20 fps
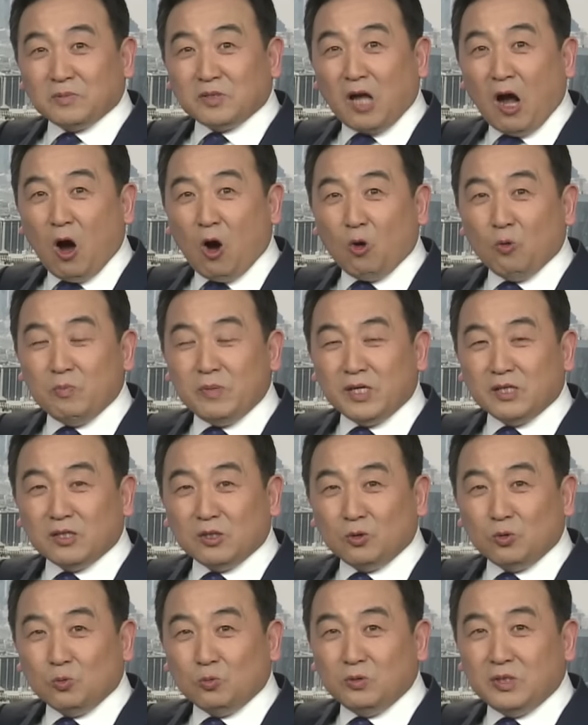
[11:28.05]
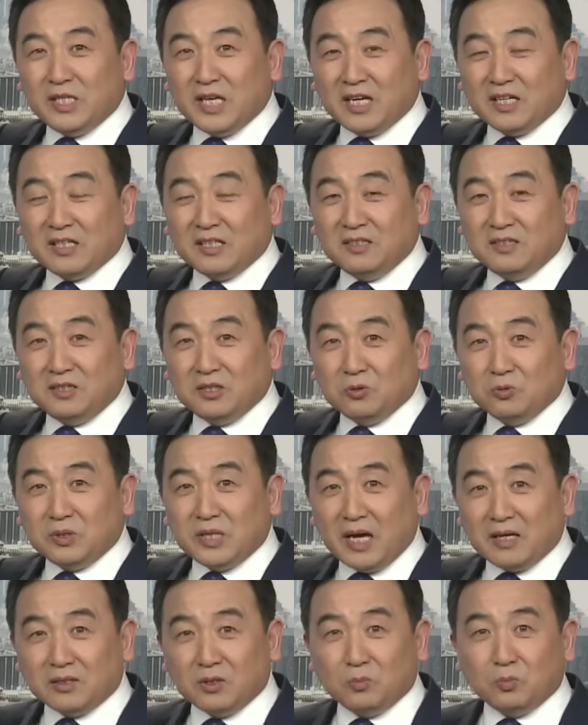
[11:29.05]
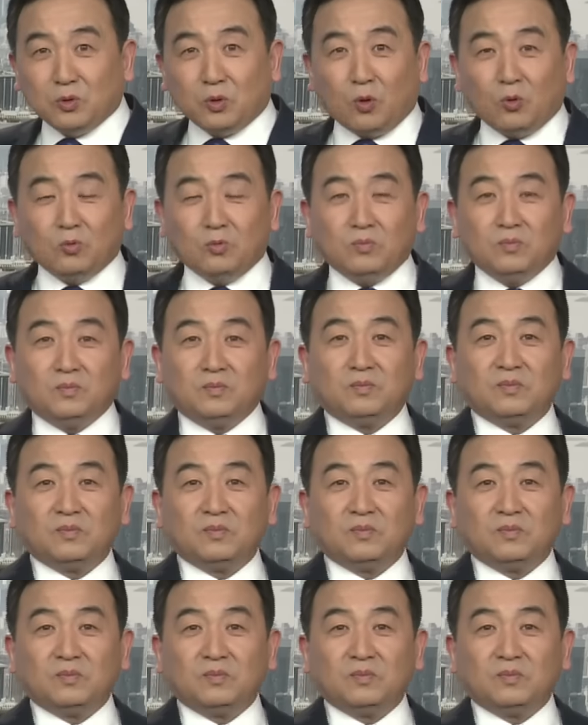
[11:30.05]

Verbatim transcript: 逃命的路线跟周强就不同，